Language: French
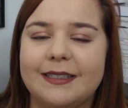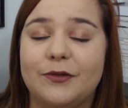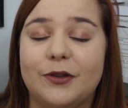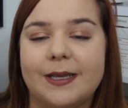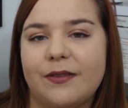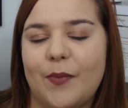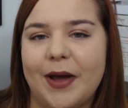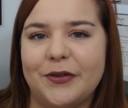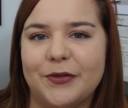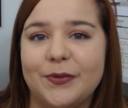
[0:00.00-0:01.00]
Si vous ne le savez
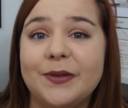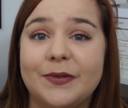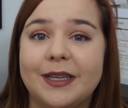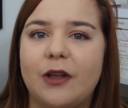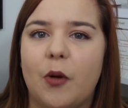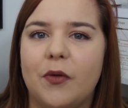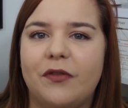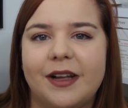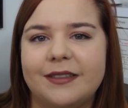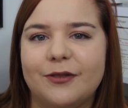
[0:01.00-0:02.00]
pas, je suis une énorme
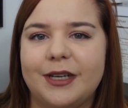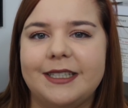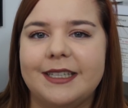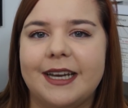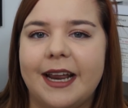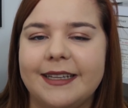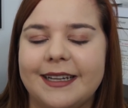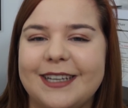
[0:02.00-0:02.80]
fan de Lady Helen